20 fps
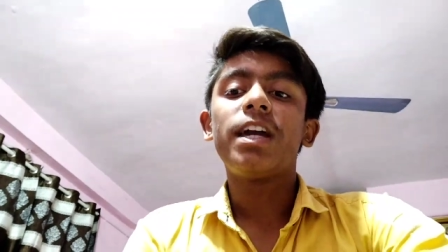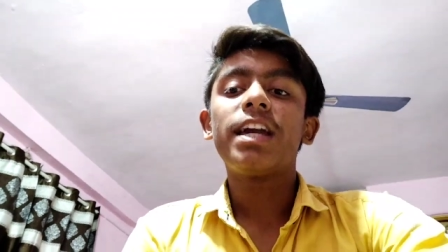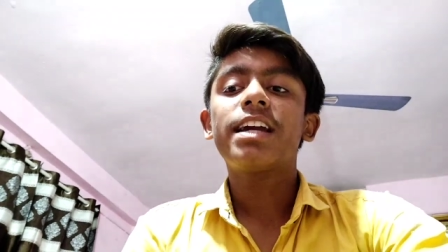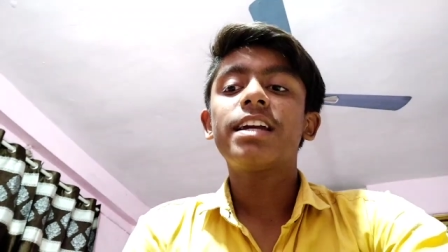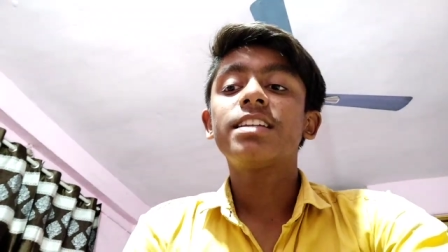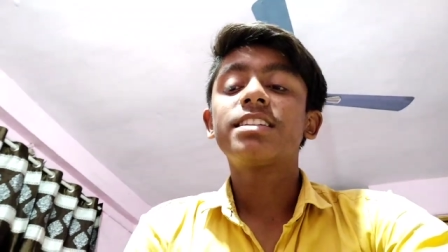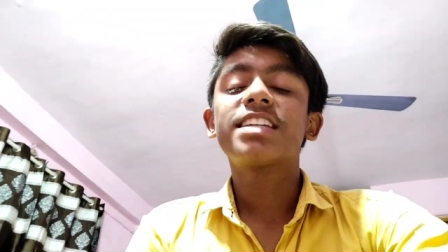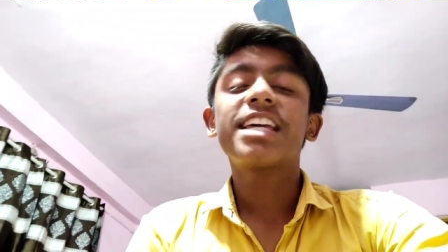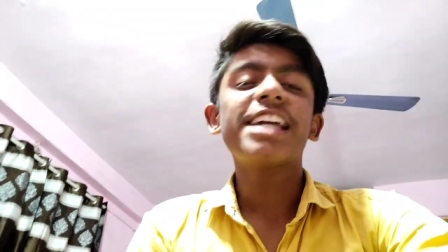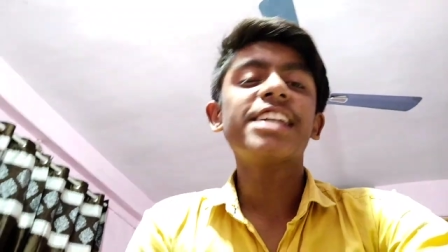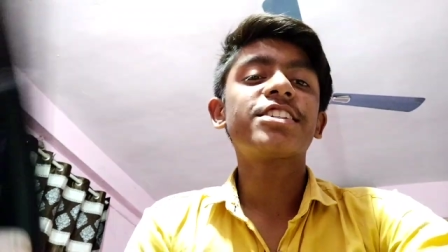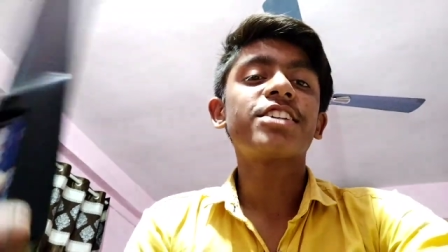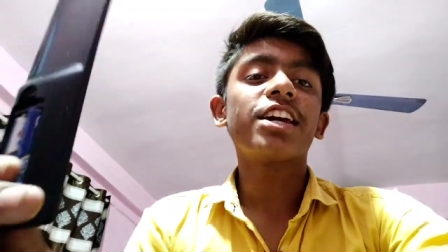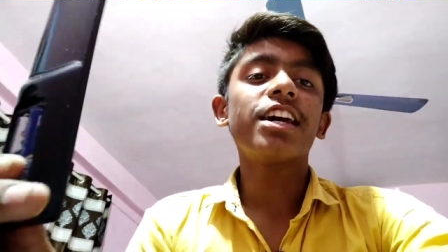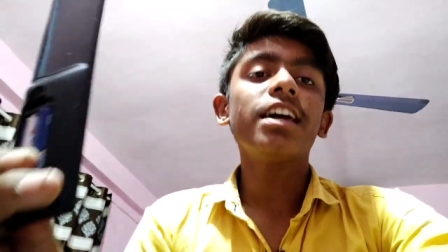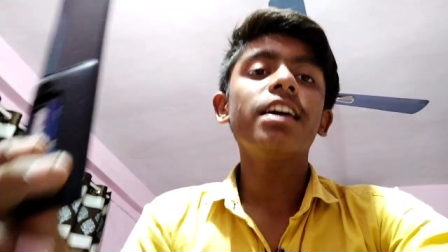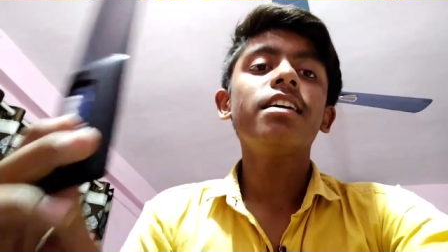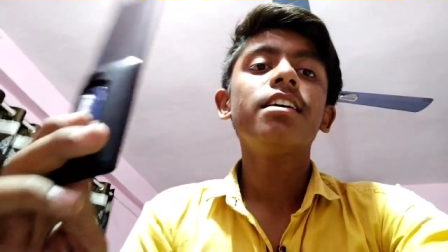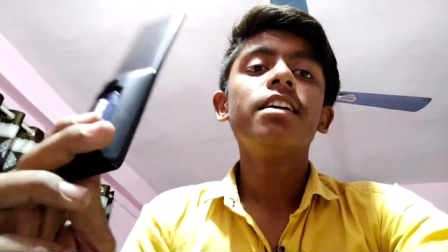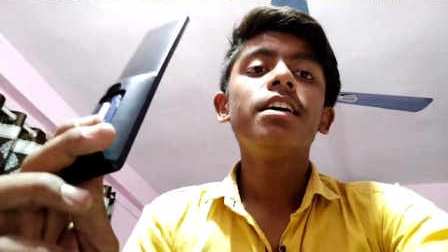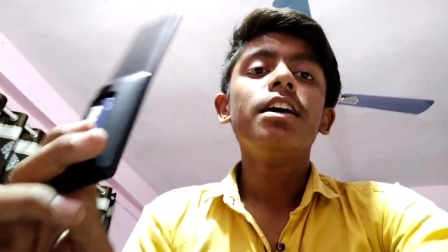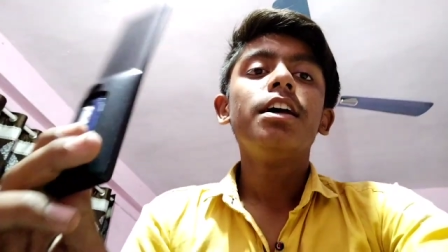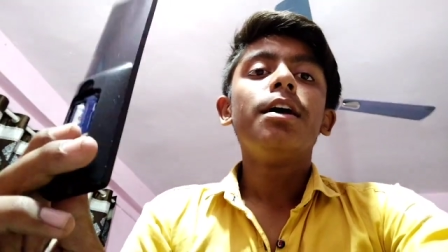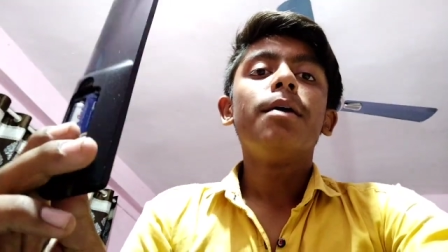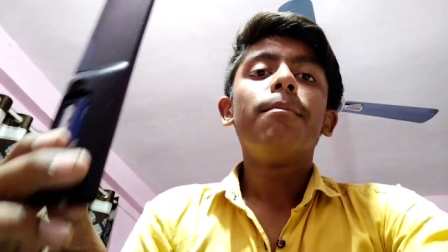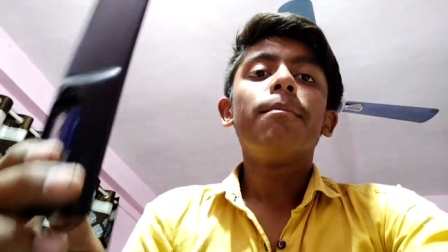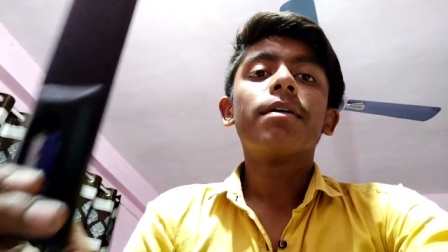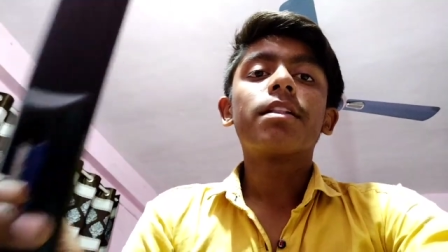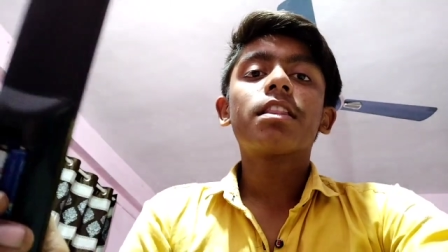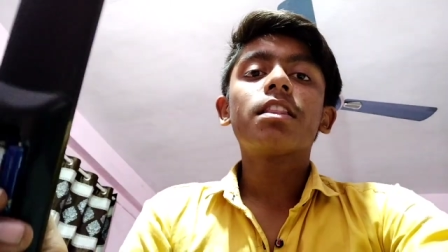एक स्केच है
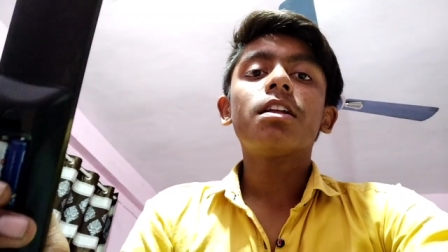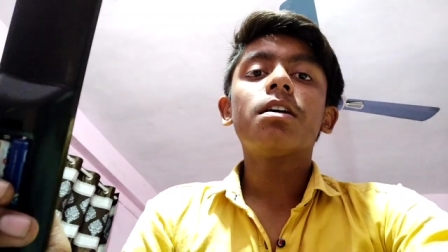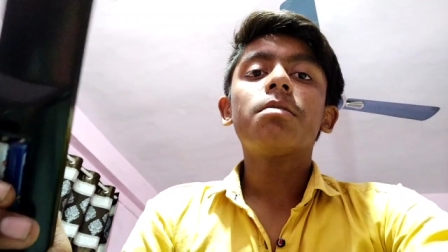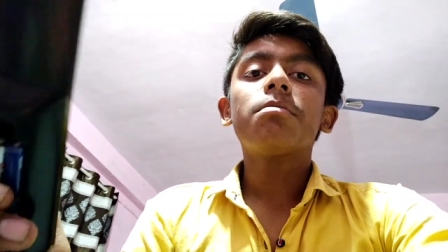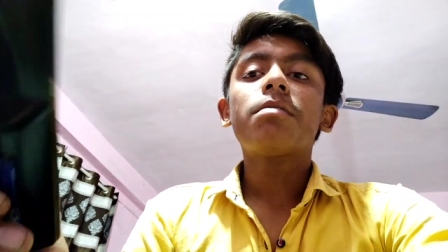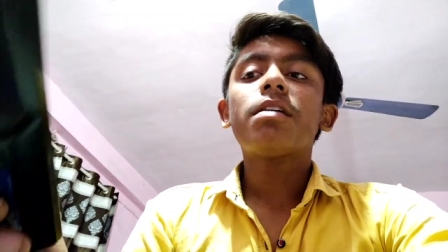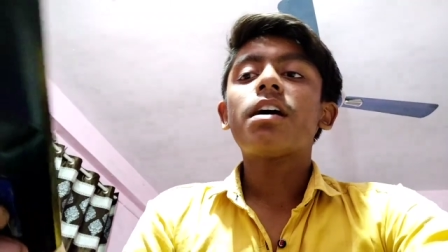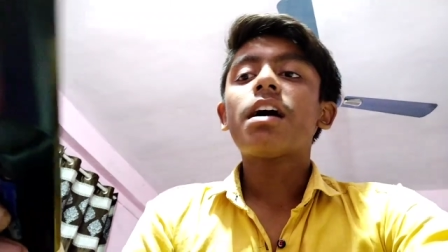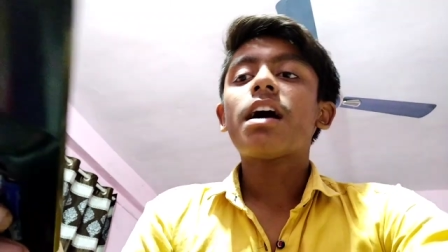मतलब